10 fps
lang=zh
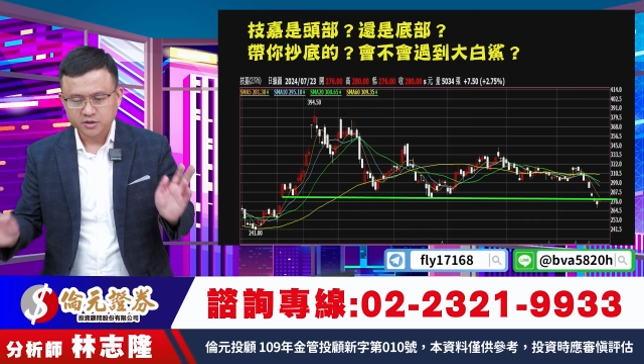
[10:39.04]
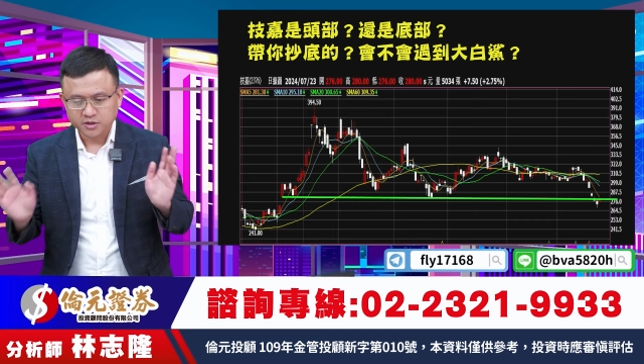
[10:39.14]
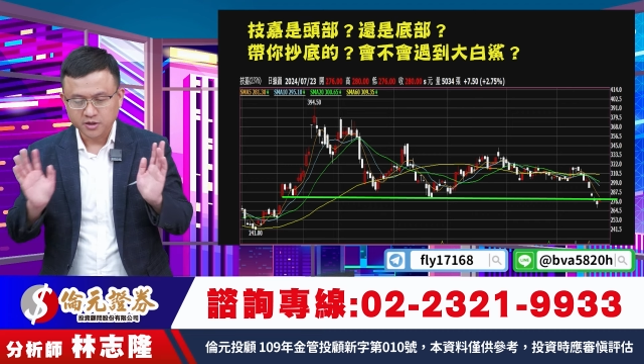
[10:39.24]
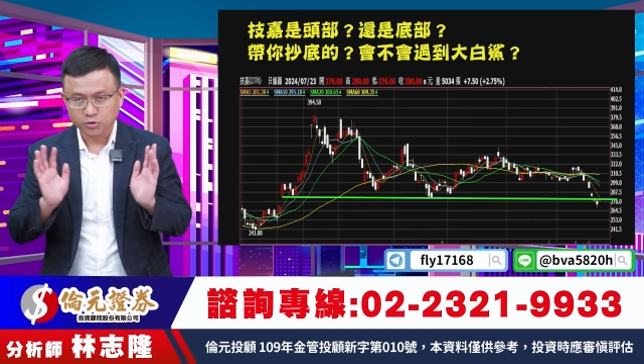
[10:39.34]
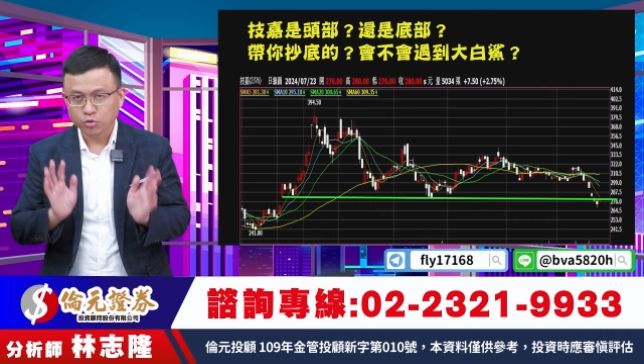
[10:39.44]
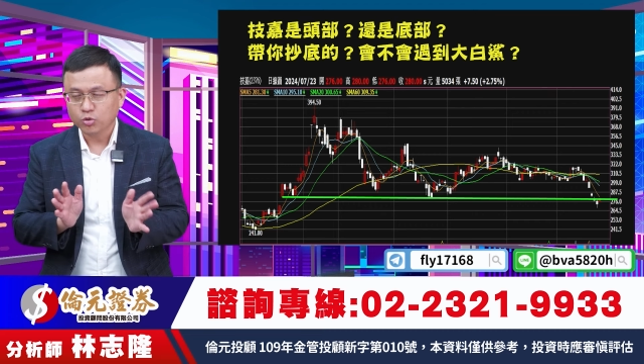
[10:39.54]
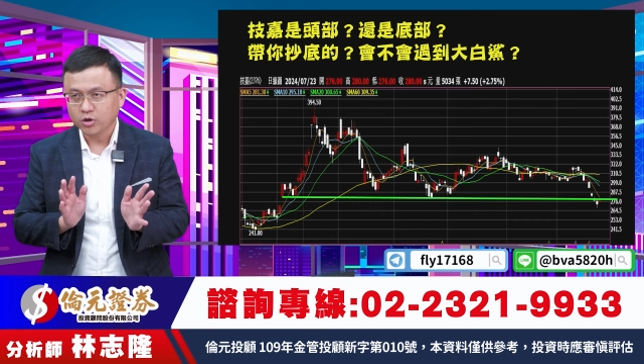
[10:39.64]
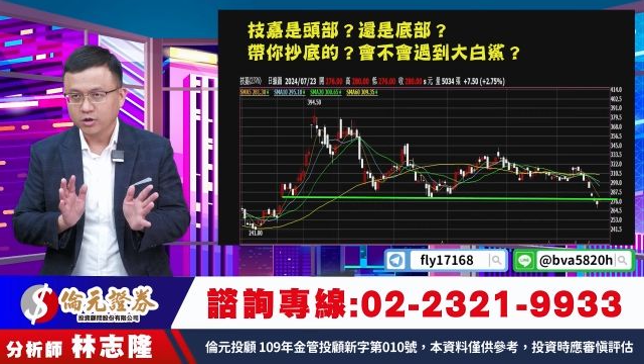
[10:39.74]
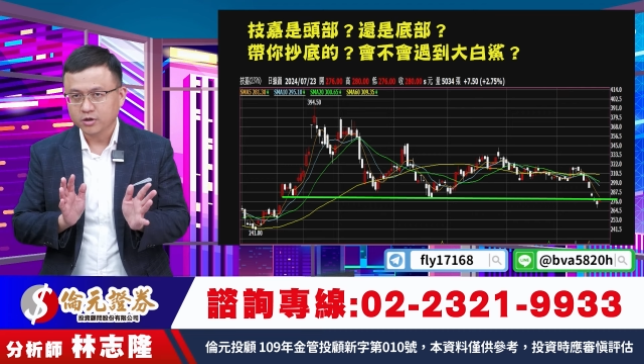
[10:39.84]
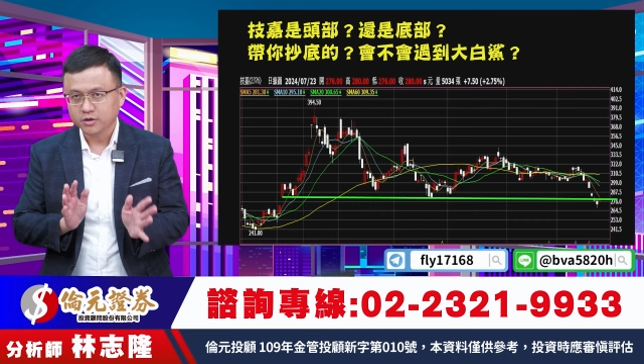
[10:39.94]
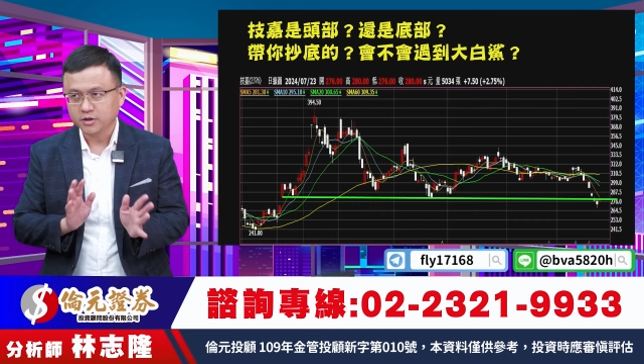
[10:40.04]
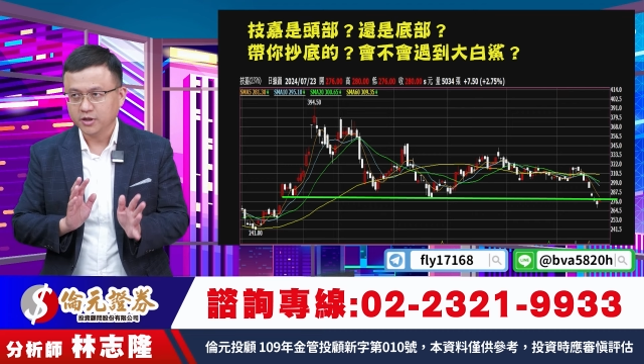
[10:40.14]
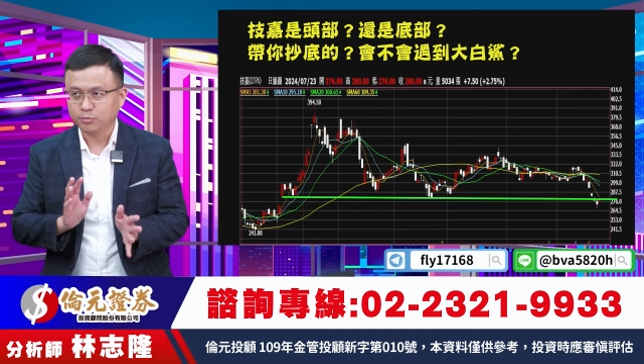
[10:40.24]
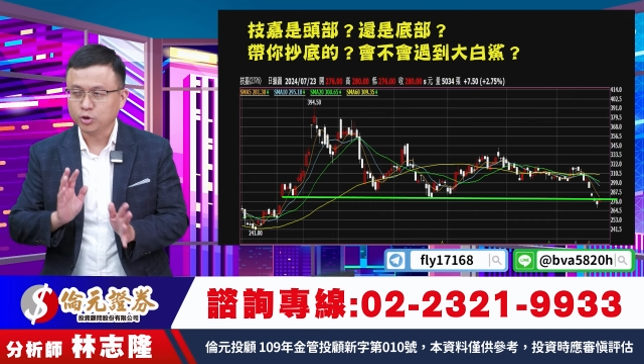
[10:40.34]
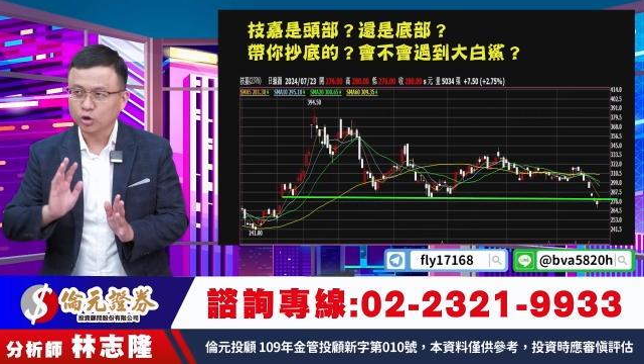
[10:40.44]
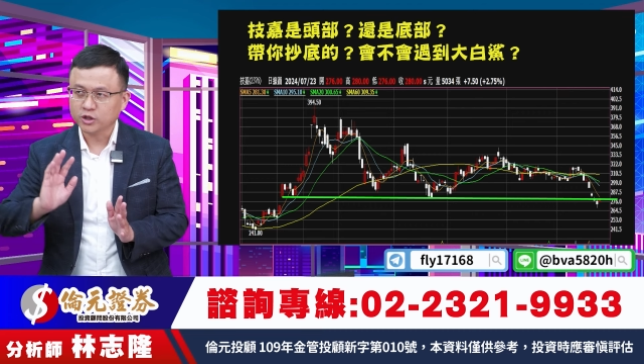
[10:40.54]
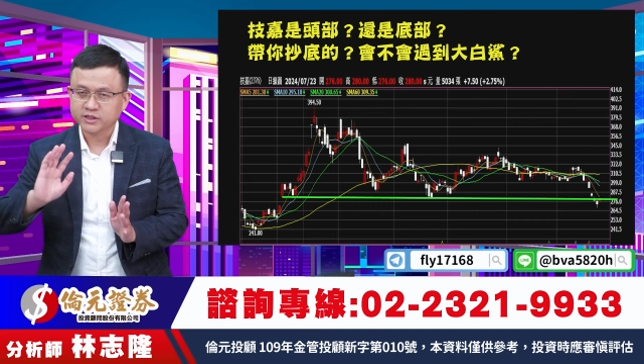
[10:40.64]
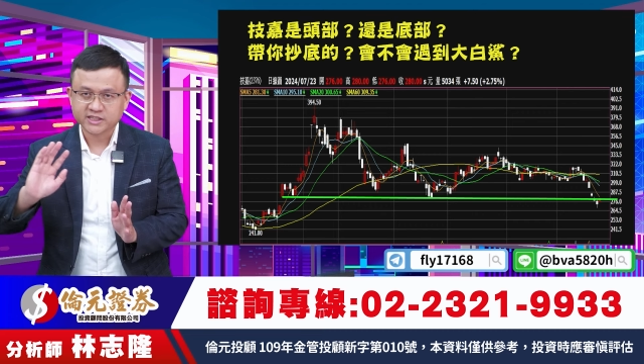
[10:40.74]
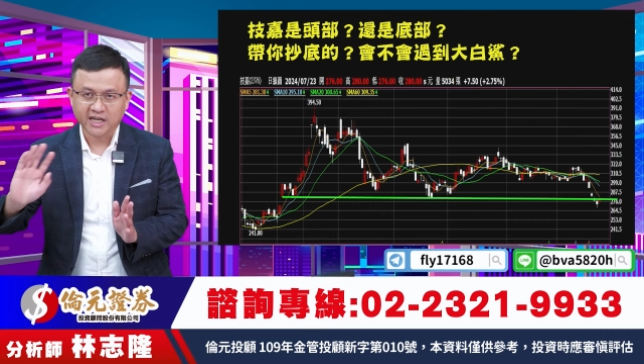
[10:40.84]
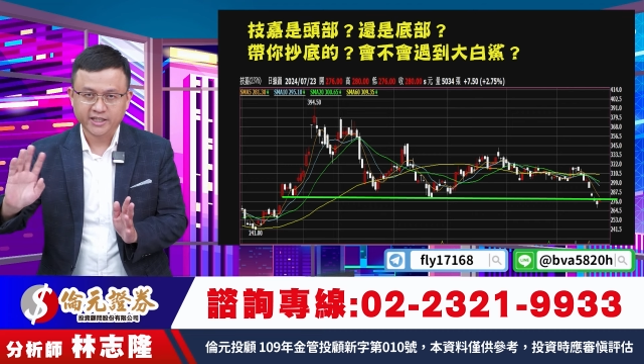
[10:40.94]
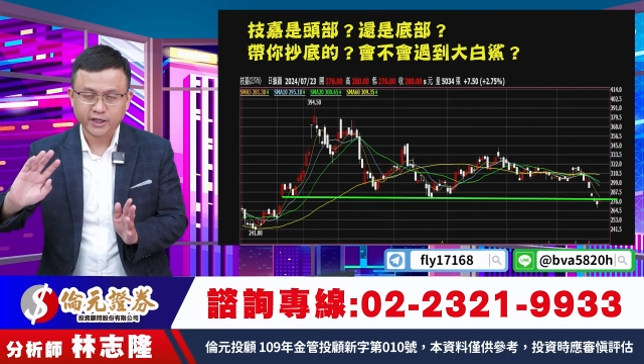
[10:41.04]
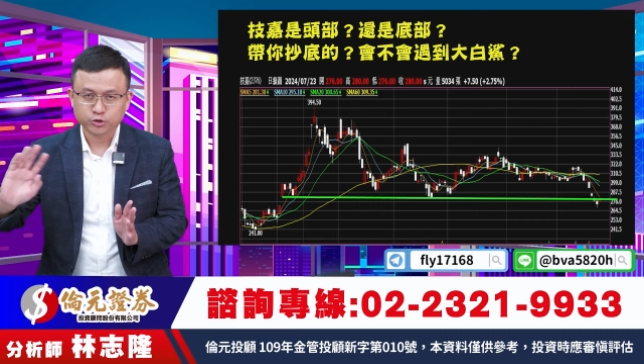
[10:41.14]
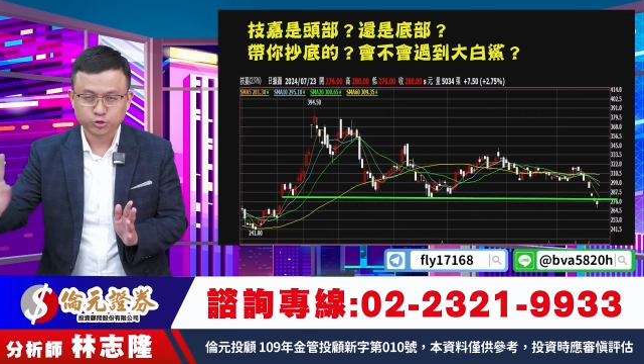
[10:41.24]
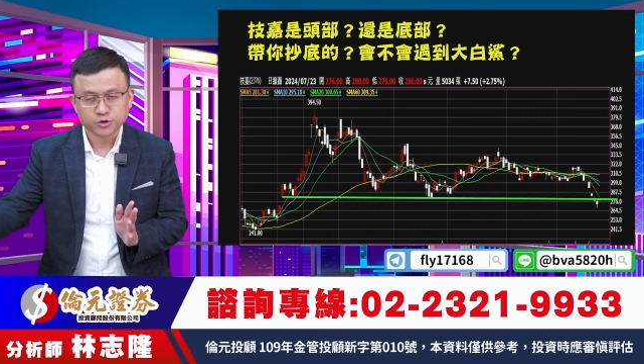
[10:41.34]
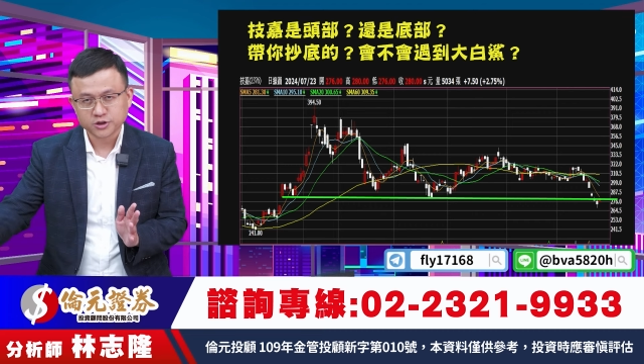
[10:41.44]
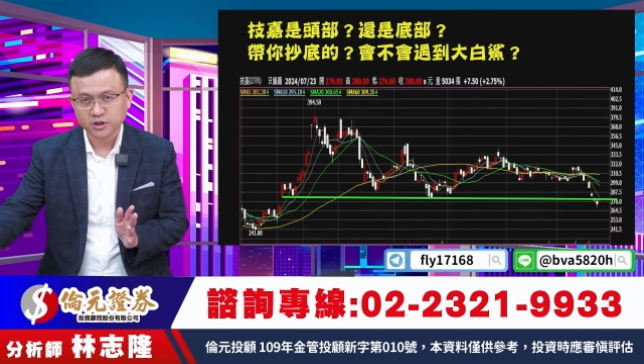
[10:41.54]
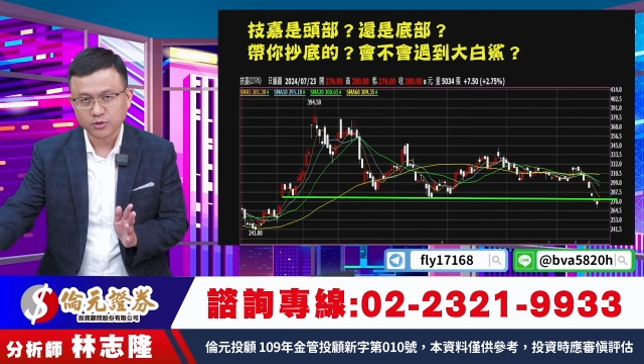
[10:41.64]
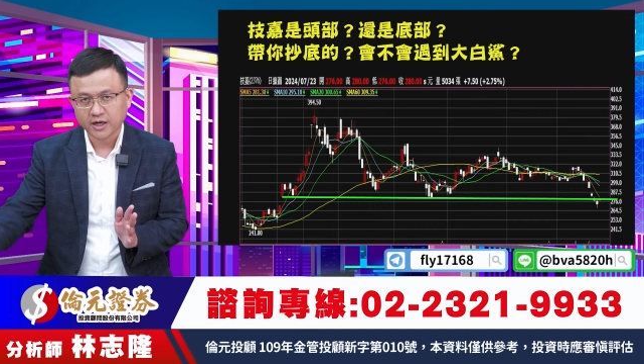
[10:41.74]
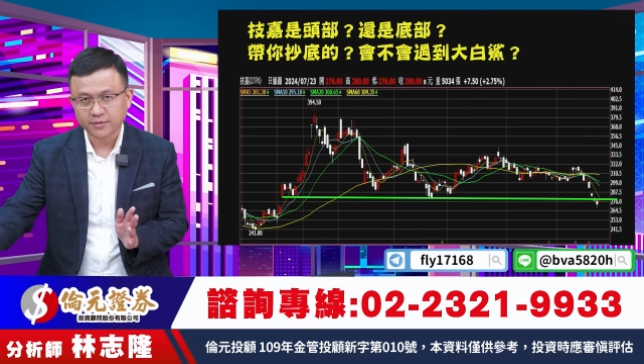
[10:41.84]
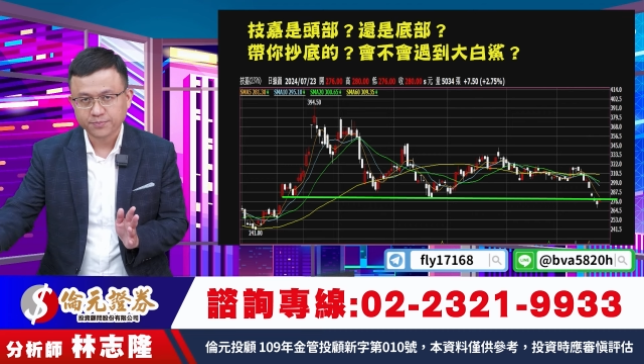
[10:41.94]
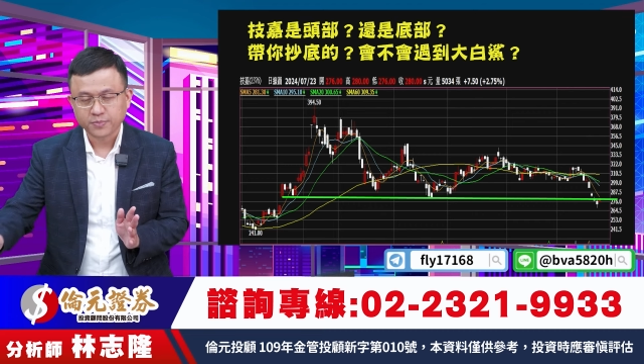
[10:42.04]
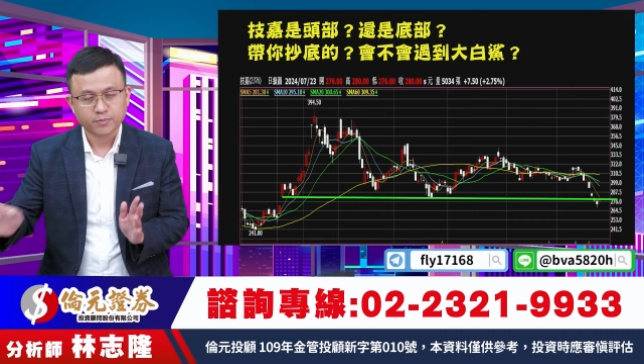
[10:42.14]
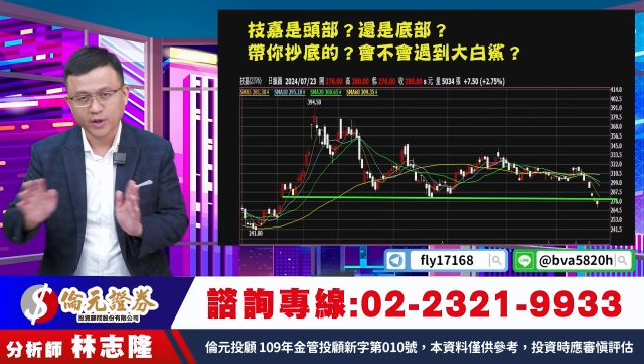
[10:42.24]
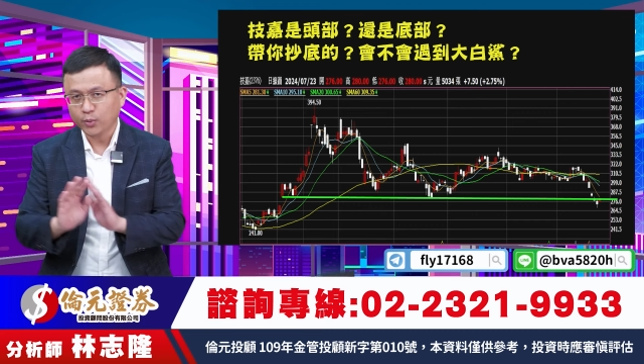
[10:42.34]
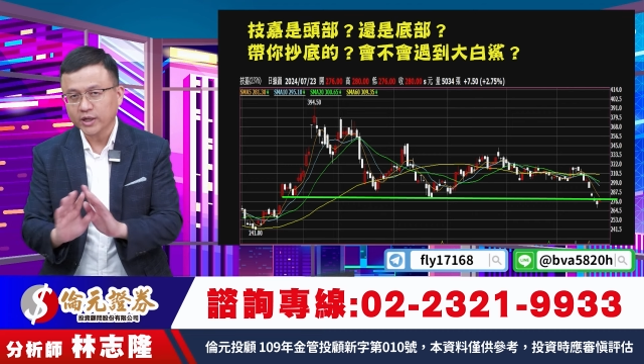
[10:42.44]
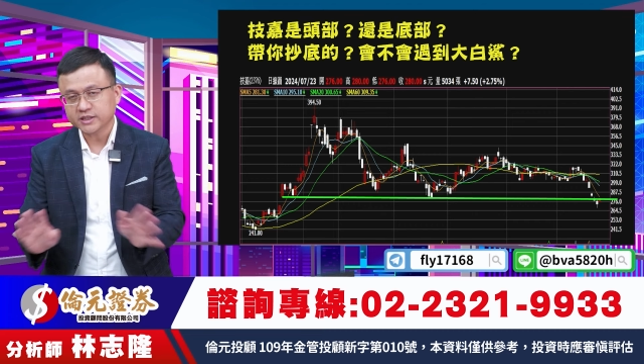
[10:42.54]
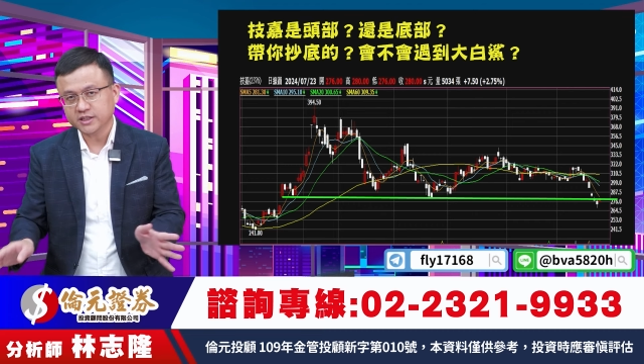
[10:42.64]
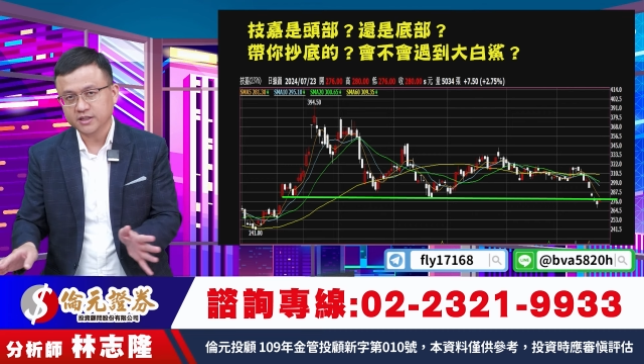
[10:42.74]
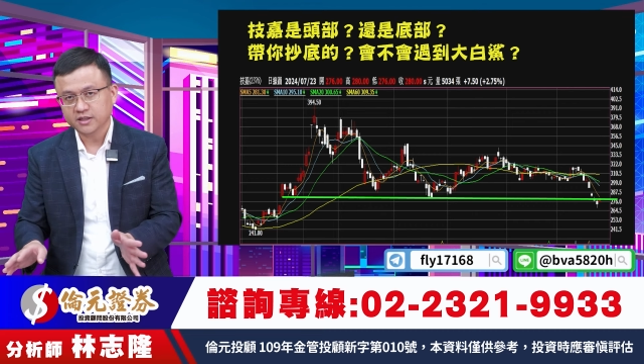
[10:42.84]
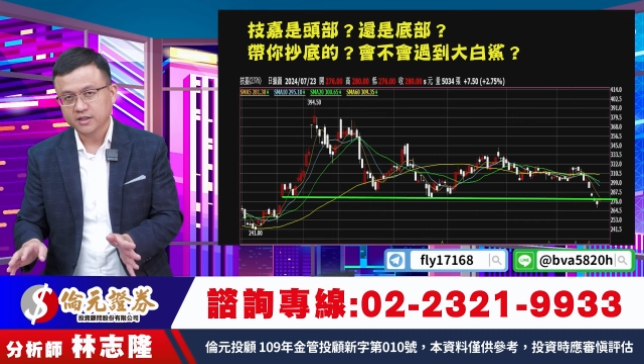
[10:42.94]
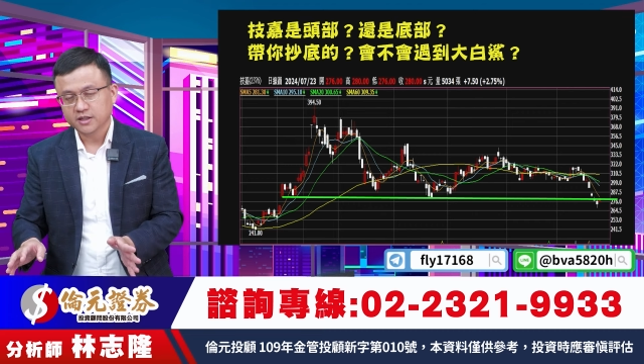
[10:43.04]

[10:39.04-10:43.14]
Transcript: 如果你不懂得产业趋势的话，没关系。